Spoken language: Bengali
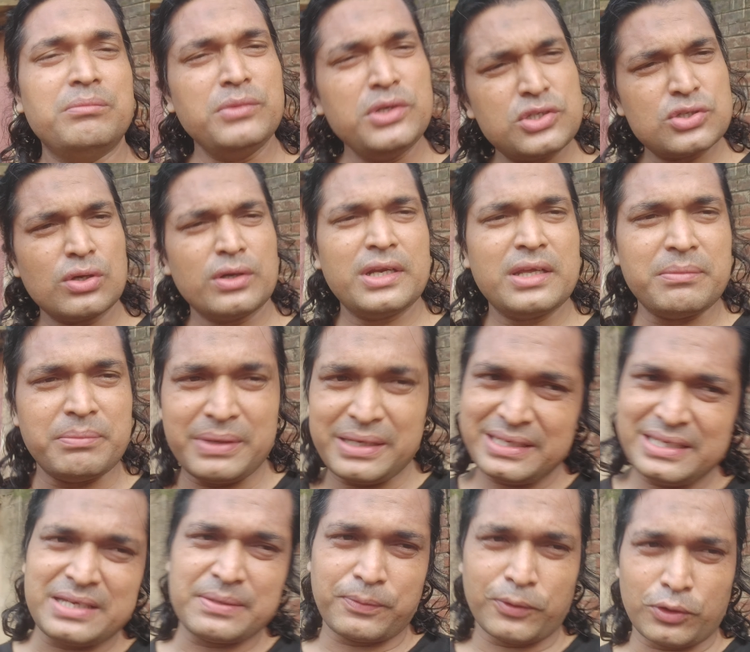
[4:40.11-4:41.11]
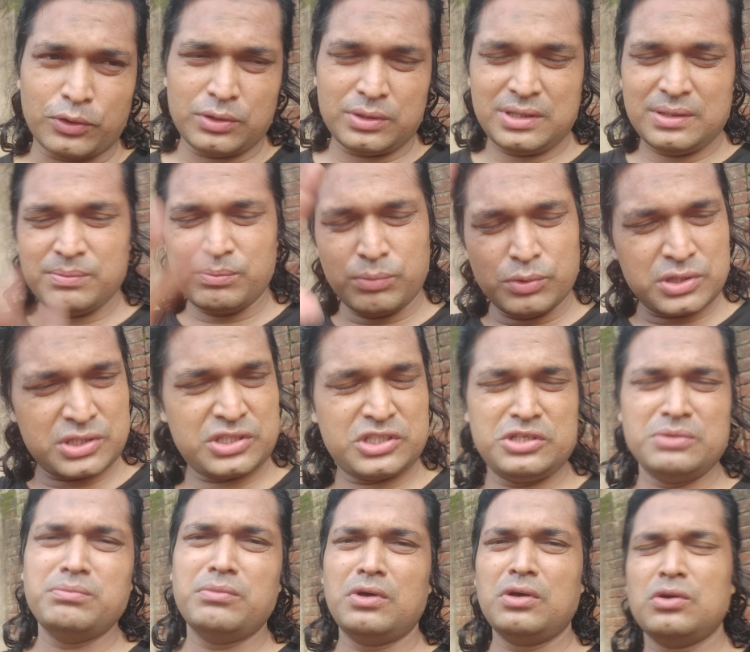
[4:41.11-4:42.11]
মিশনে বেরিয়ে পড়ো
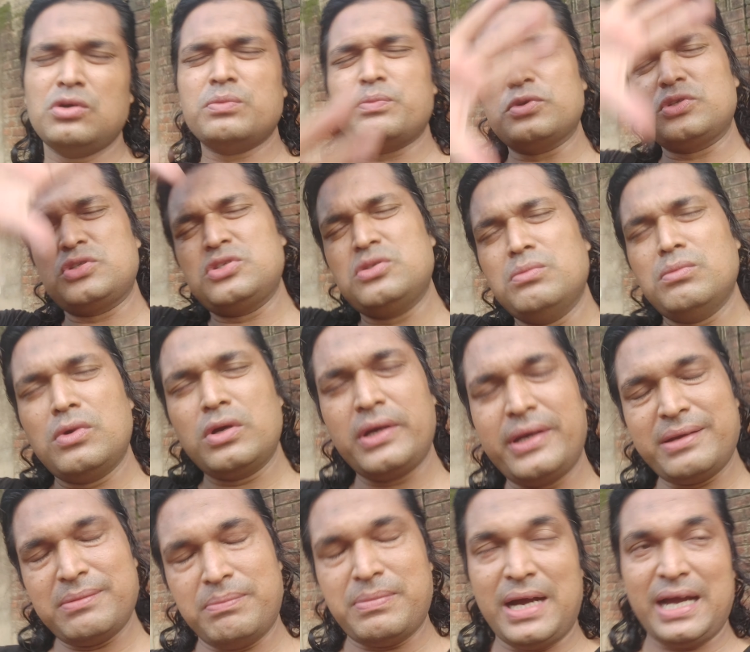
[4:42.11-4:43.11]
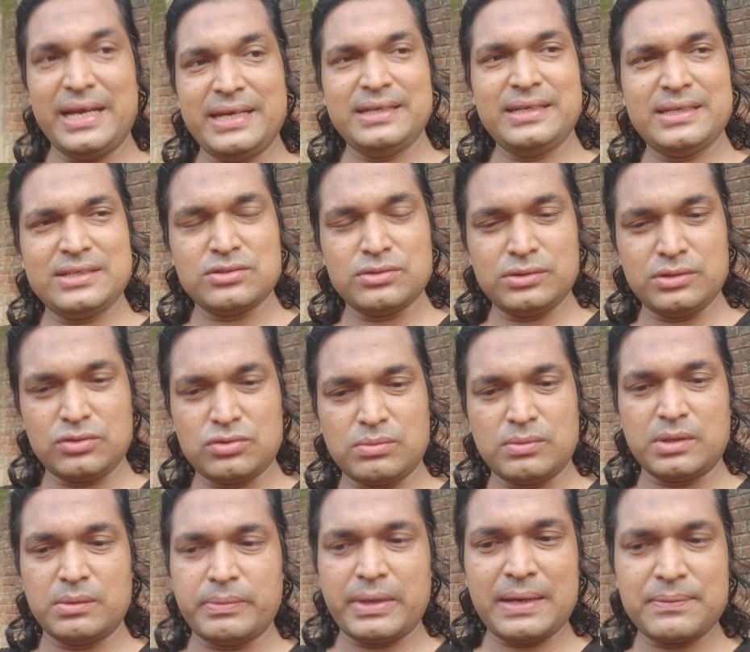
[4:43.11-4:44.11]
পশ্চিমবঙ্গ পশ্চিমবঙ্গের বাইরে যদি
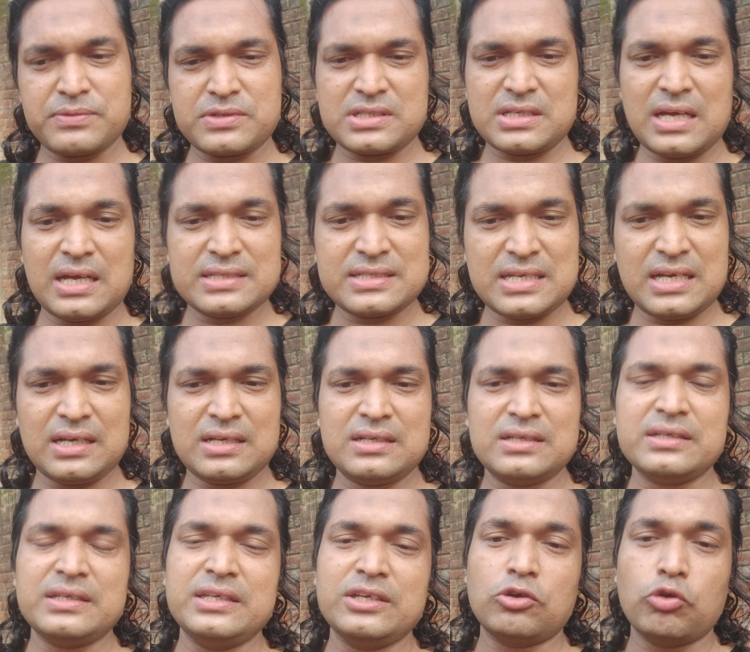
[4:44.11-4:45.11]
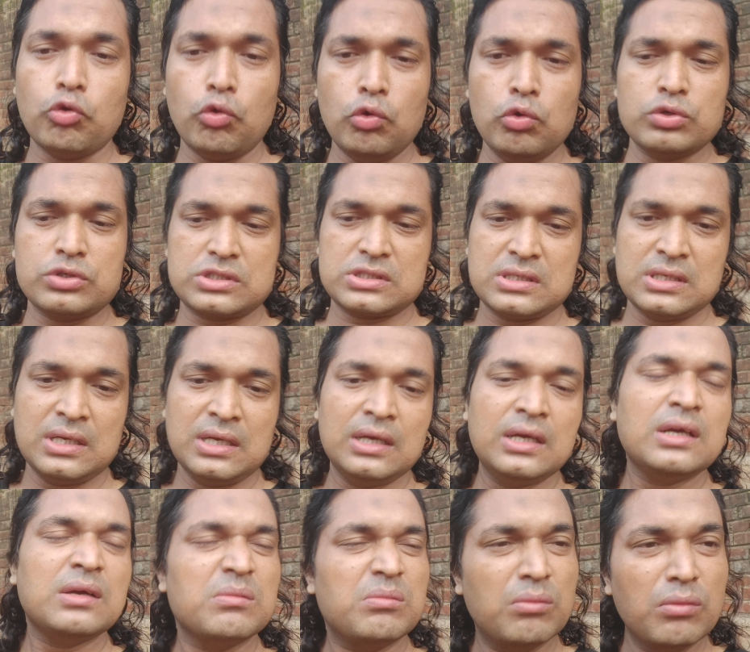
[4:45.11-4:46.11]
তোমার ব্যবসা চাকরি কোর্স
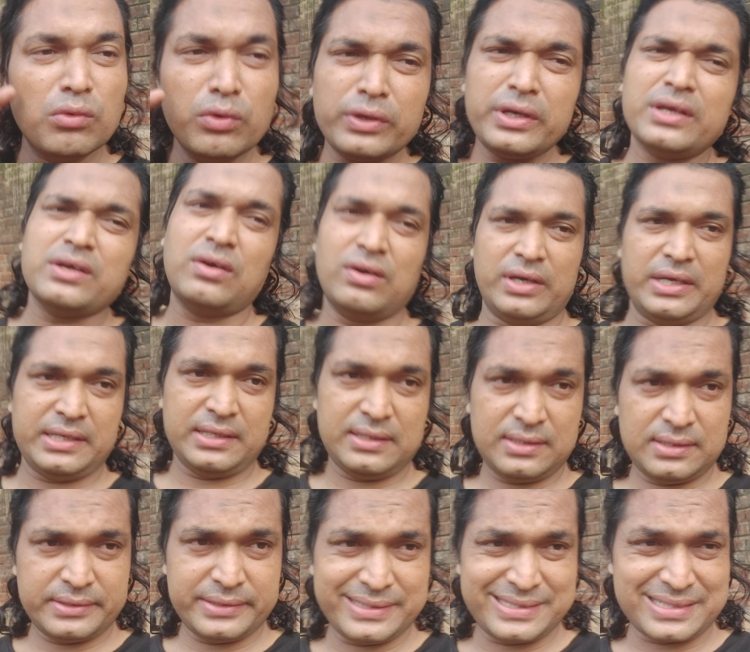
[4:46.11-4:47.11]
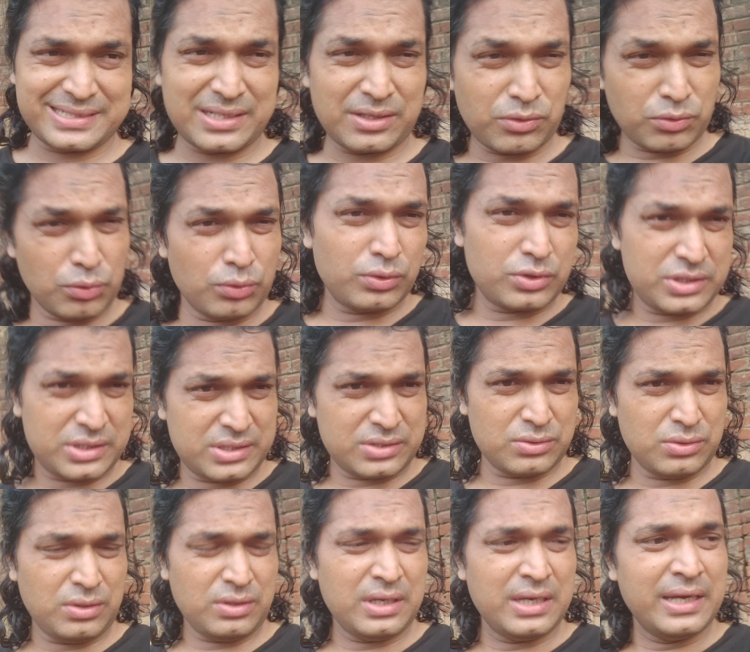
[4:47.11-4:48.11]
মনে হয় যেটা
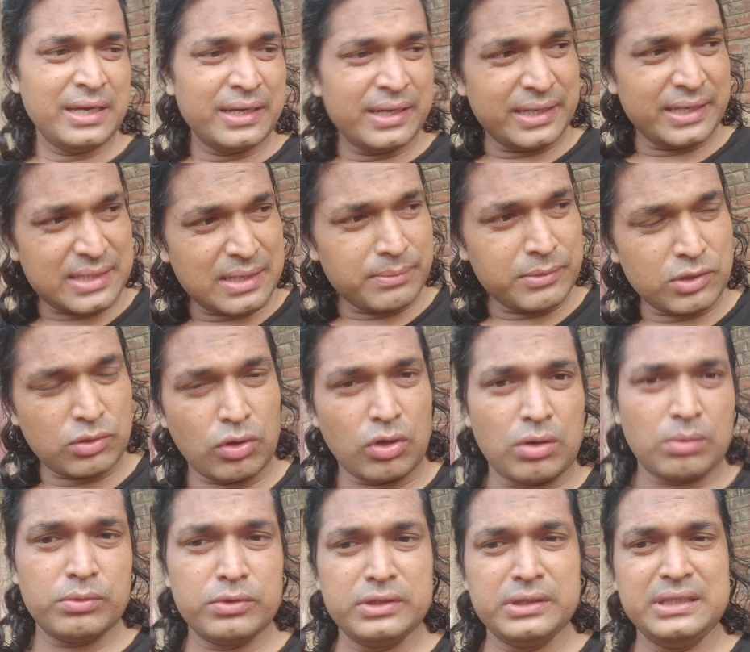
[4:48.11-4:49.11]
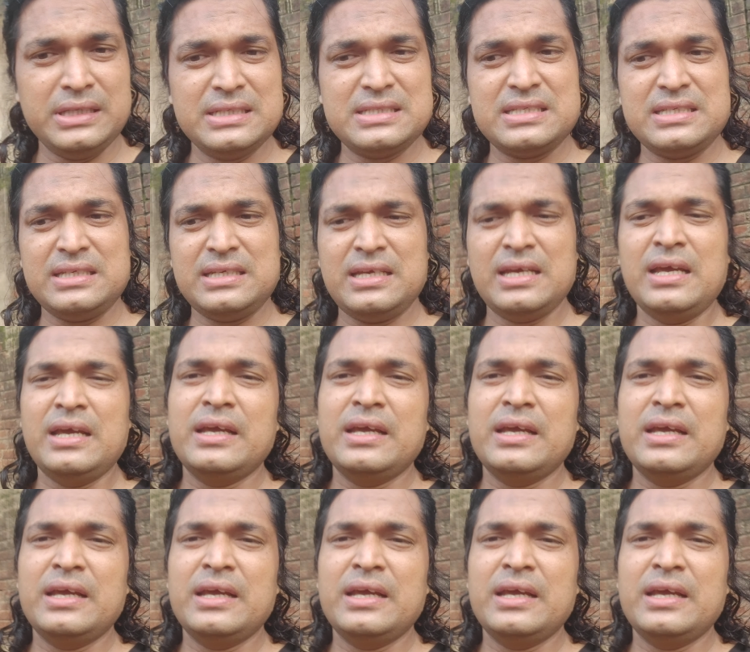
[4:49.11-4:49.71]
করছো এটা আমি খবর নিয়েছি